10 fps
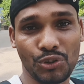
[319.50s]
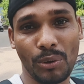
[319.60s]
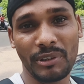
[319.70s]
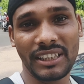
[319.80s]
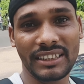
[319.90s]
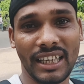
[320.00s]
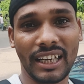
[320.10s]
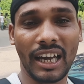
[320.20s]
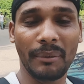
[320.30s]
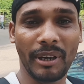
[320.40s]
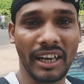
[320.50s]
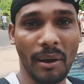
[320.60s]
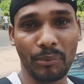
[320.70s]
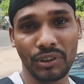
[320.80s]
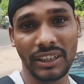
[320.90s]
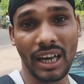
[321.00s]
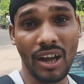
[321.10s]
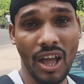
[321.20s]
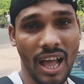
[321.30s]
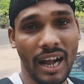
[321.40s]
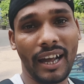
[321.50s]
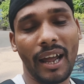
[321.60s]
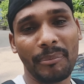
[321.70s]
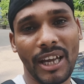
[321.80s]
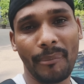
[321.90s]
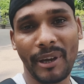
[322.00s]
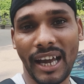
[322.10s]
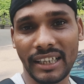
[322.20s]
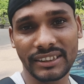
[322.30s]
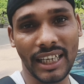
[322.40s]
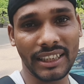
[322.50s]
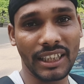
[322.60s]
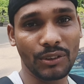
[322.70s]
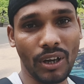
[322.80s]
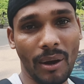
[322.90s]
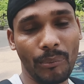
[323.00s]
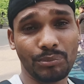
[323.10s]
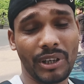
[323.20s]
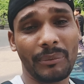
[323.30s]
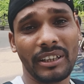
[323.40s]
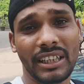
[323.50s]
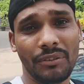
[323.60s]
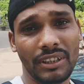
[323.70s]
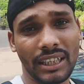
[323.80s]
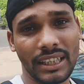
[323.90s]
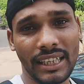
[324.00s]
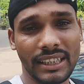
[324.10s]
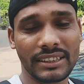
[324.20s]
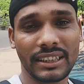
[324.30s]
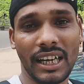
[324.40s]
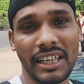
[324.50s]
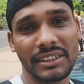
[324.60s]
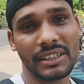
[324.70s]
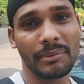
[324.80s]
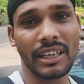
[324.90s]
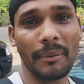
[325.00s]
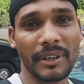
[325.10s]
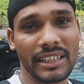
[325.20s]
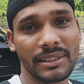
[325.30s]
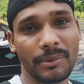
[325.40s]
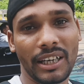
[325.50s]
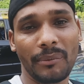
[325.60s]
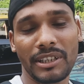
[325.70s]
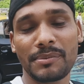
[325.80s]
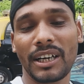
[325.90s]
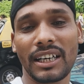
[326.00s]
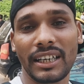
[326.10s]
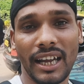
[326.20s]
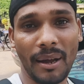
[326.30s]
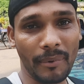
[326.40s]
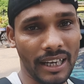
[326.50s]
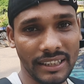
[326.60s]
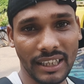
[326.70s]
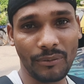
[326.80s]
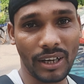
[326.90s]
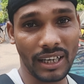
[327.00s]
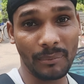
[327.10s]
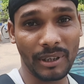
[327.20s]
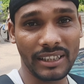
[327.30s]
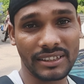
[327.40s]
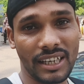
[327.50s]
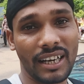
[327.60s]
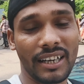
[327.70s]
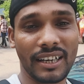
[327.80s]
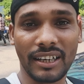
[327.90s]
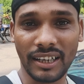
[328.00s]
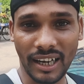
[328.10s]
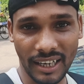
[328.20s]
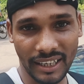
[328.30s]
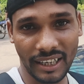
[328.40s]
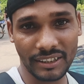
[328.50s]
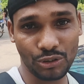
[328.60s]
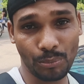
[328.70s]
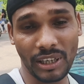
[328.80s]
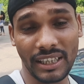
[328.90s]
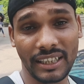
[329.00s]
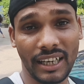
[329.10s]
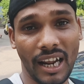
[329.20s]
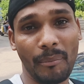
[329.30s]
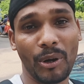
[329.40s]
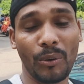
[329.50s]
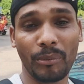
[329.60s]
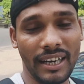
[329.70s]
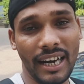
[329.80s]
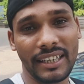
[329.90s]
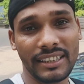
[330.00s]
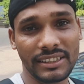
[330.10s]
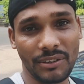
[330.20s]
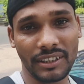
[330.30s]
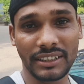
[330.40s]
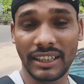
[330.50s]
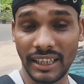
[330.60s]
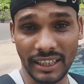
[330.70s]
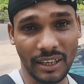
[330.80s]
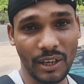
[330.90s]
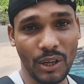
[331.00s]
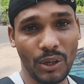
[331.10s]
तो जो भी था जानकारी मैंने आपको दिया अगर आप यहाँ पे आना चाहते हैं ना तो आप वरवा देवी या दादर से कहीं से भी आप टैक्सी वगैरह बस पकड़ के आप आ जाना वर्ली में इसका घर है जो बिल्डिंग का नाम है ओमकार नाइनटीन थ्री